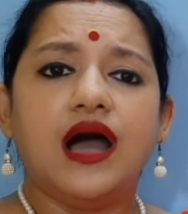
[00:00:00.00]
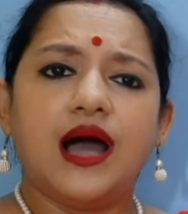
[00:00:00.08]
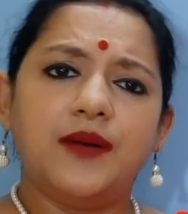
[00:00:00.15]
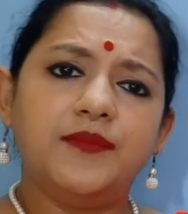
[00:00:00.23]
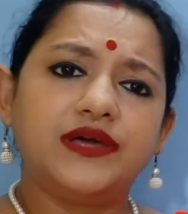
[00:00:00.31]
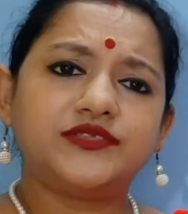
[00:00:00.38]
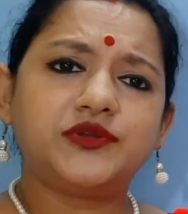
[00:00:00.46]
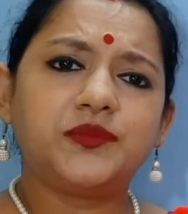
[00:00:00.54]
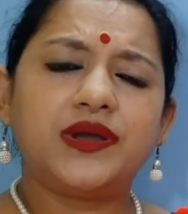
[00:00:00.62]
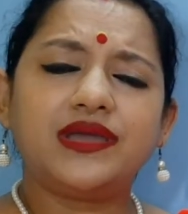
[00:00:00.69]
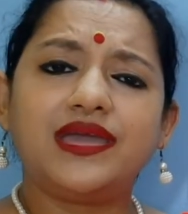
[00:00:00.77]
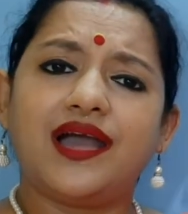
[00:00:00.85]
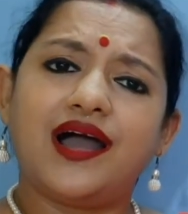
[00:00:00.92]
আমরা
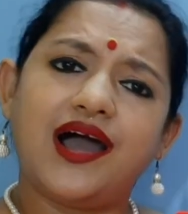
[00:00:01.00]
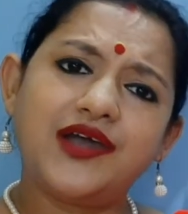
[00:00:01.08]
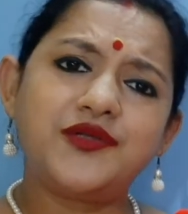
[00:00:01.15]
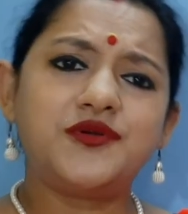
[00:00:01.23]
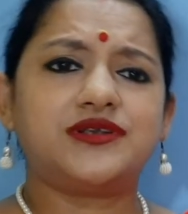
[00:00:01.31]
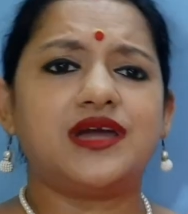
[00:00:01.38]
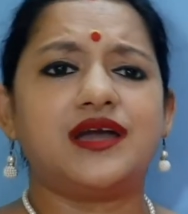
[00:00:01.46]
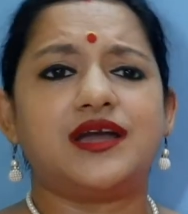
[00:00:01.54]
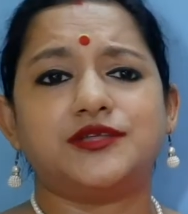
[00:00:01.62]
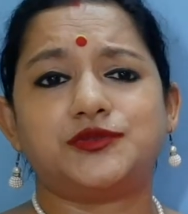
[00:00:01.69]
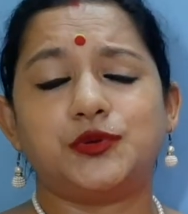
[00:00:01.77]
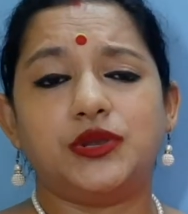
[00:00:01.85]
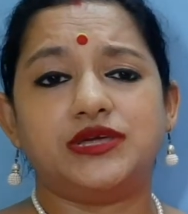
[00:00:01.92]
তোমাকে আরো টাকা
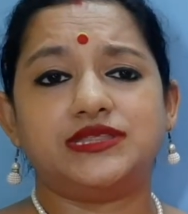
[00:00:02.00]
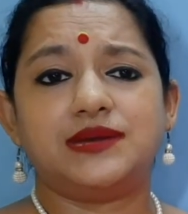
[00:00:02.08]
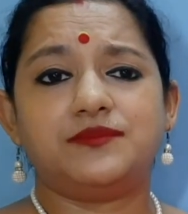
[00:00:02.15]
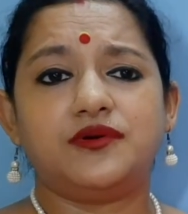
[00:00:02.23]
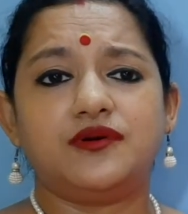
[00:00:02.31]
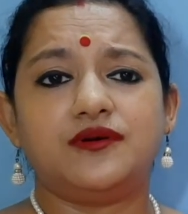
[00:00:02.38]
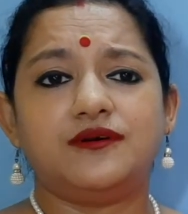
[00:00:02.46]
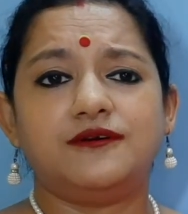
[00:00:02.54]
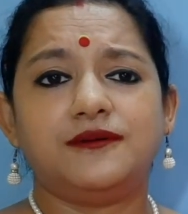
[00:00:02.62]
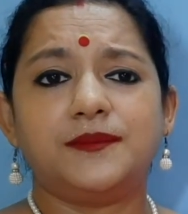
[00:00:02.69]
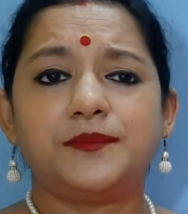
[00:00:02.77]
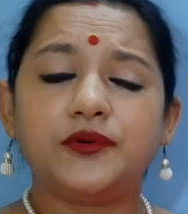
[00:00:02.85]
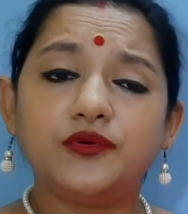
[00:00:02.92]
তুলে দেব
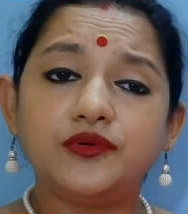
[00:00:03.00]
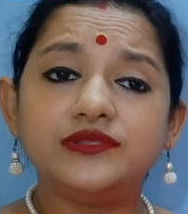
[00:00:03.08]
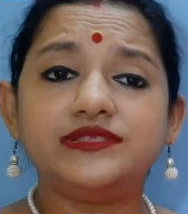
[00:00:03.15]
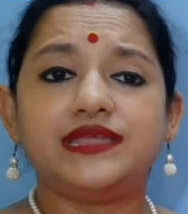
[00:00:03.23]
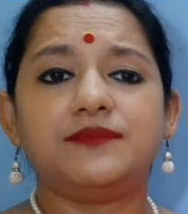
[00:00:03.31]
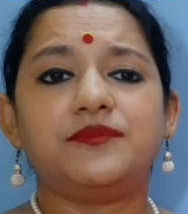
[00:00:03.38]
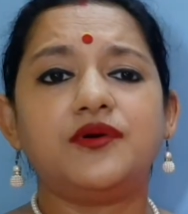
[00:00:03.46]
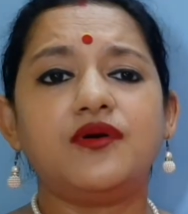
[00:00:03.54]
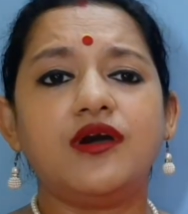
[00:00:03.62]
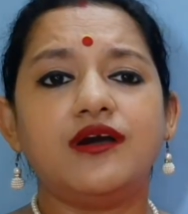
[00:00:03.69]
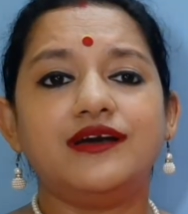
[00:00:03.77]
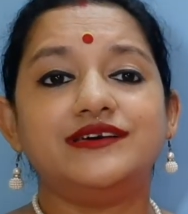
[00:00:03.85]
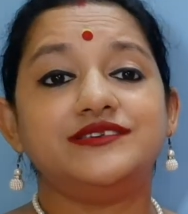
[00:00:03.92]
ফুল দেব
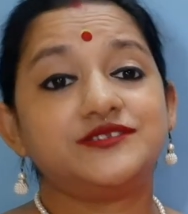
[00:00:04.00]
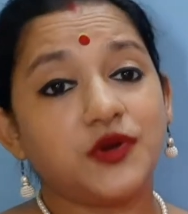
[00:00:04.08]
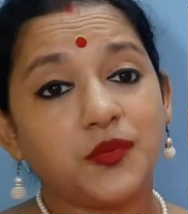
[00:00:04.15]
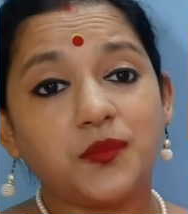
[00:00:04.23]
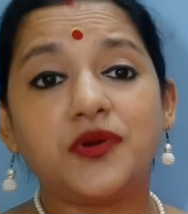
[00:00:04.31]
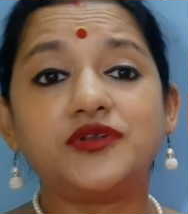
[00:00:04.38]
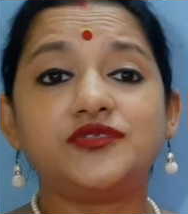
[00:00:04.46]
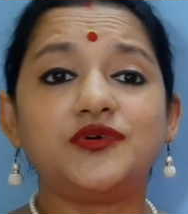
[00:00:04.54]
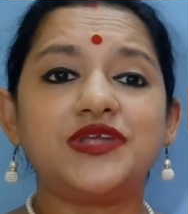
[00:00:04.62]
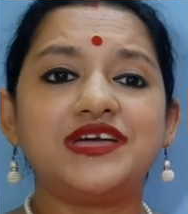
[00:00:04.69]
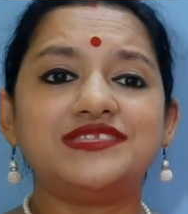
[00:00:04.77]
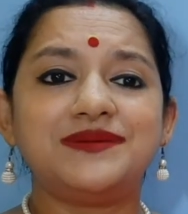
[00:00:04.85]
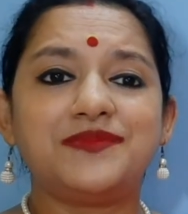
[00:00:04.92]

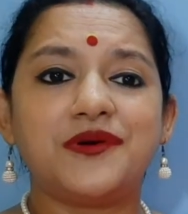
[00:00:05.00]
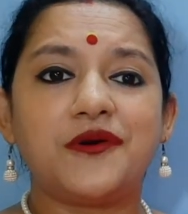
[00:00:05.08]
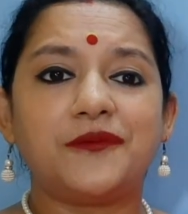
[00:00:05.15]
সম্বর্ধনা দেব